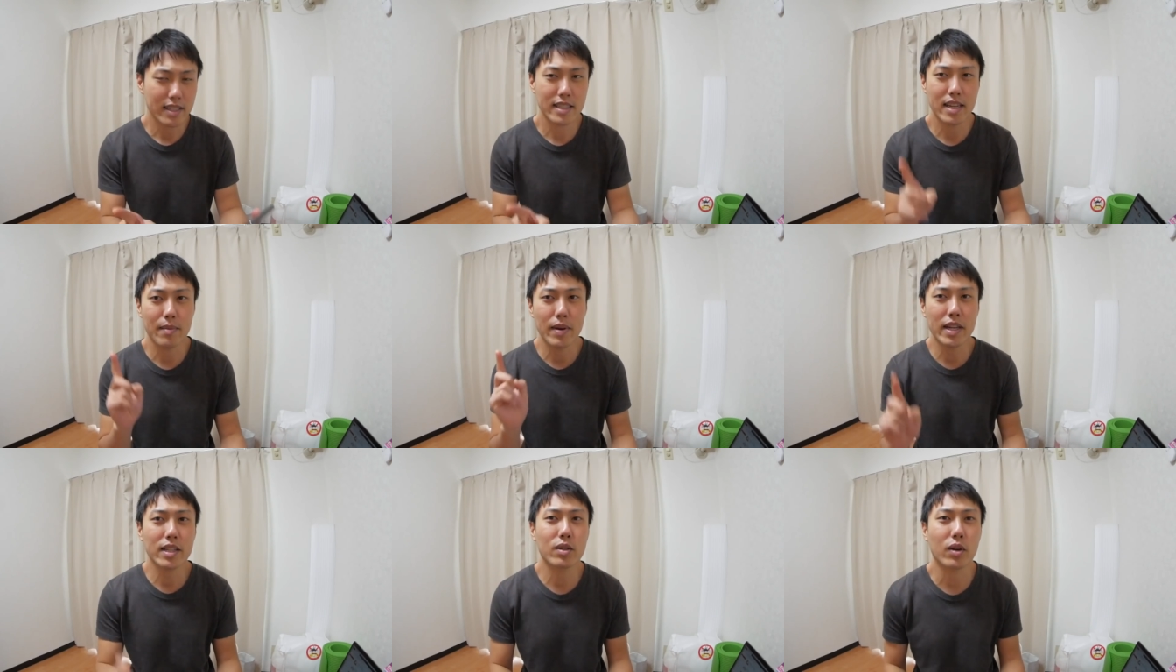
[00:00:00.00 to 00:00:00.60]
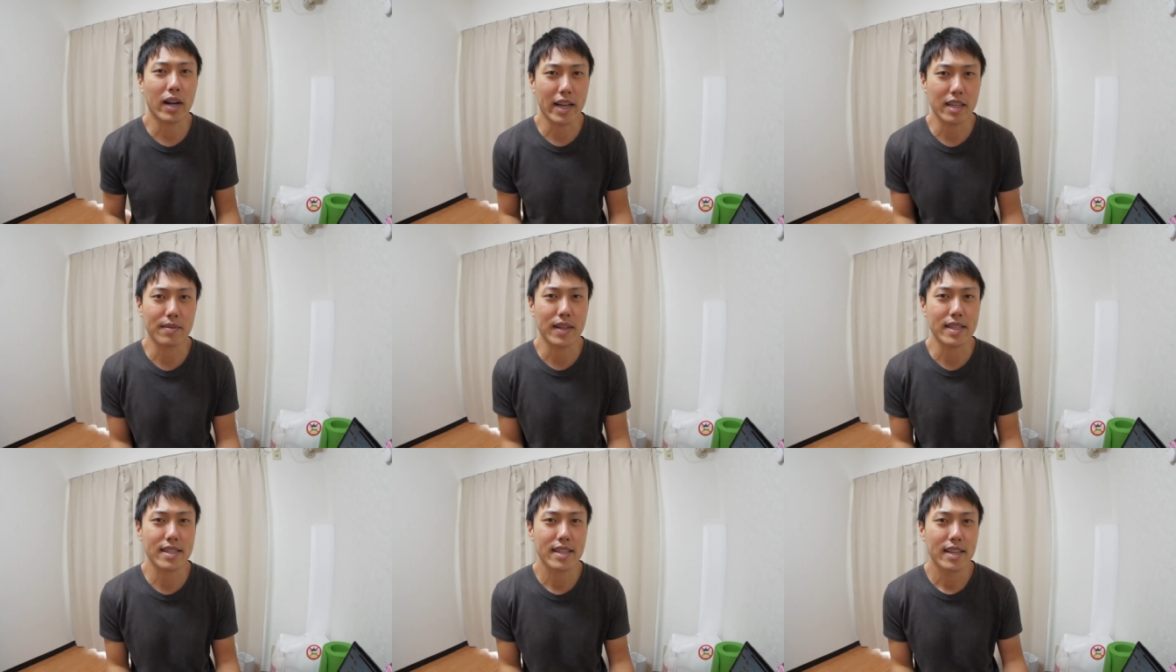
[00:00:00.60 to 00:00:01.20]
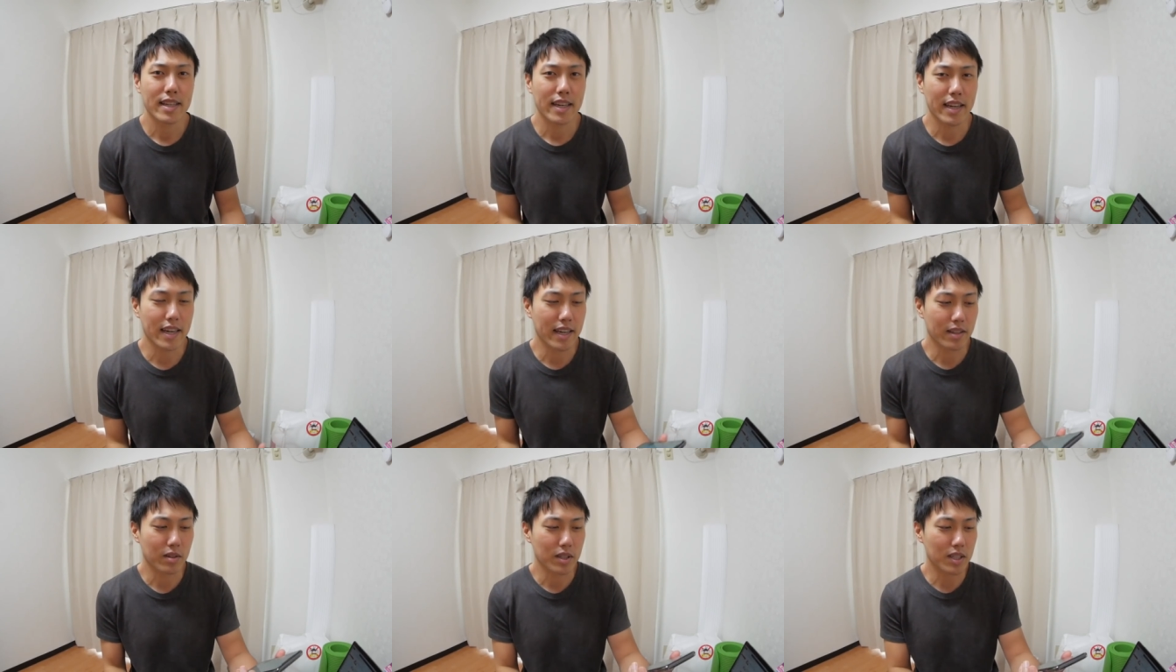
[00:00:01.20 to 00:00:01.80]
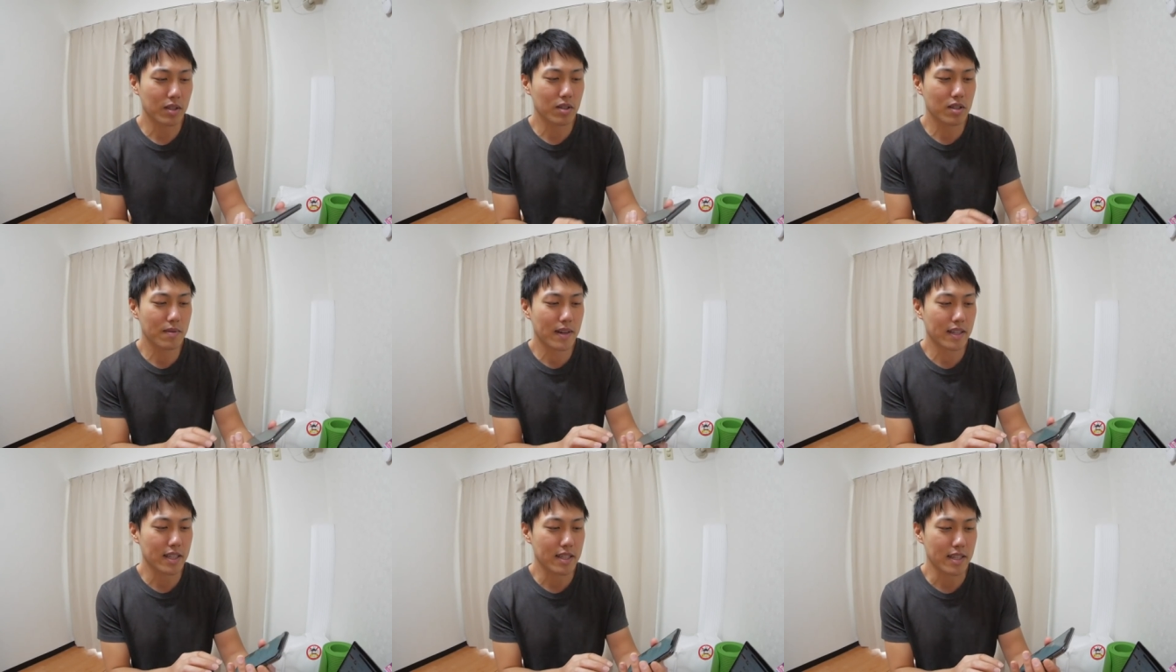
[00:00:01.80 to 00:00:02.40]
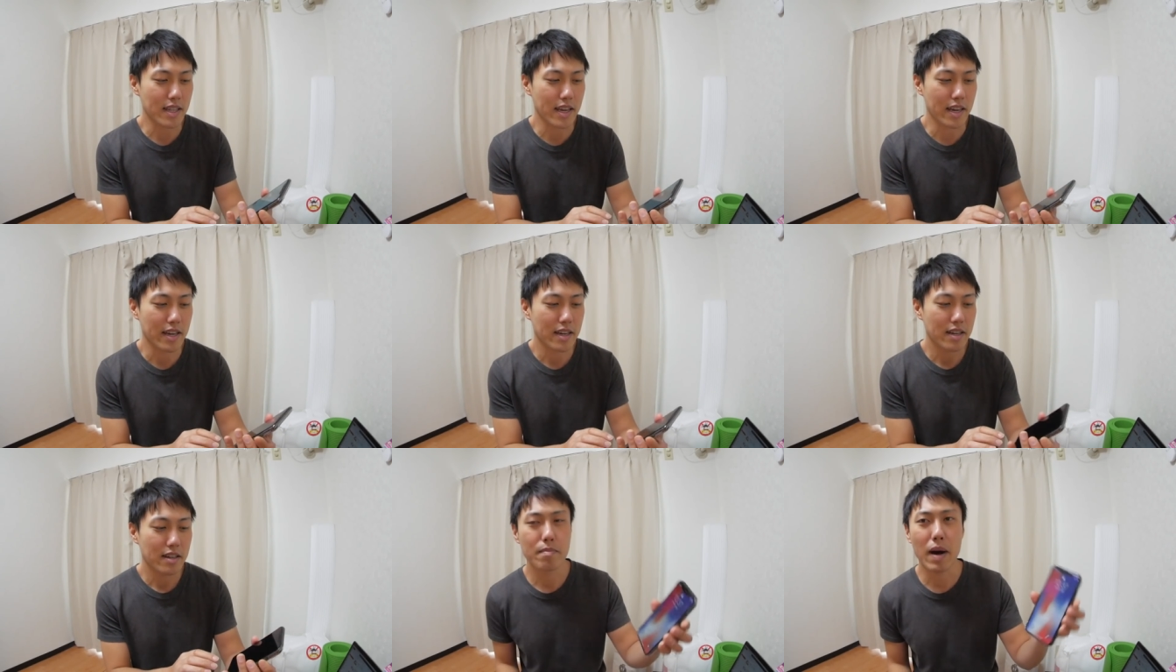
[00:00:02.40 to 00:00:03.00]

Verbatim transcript: じゃあ、メリットからいきます。えっ、ー、と、1つ目はですね、